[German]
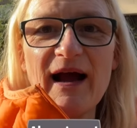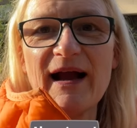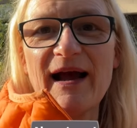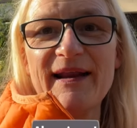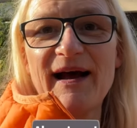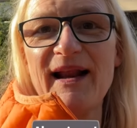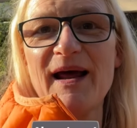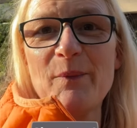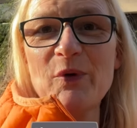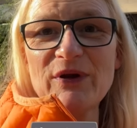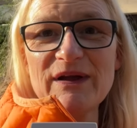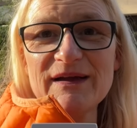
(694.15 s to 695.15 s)
Kanal
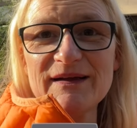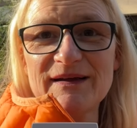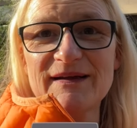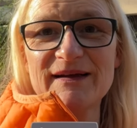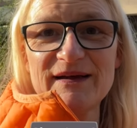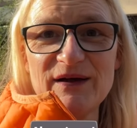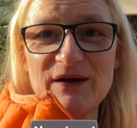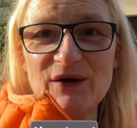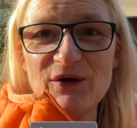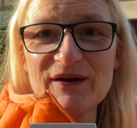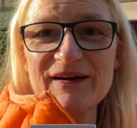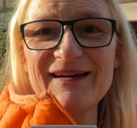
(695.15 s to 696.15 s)
abonnieren,
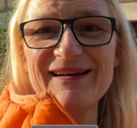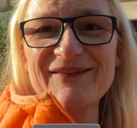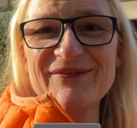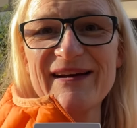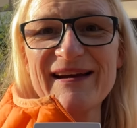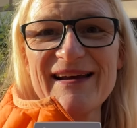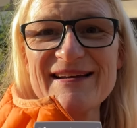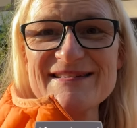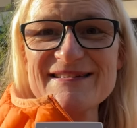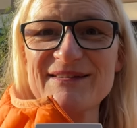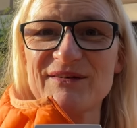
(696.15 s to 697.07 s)
Glocke nicht vergessen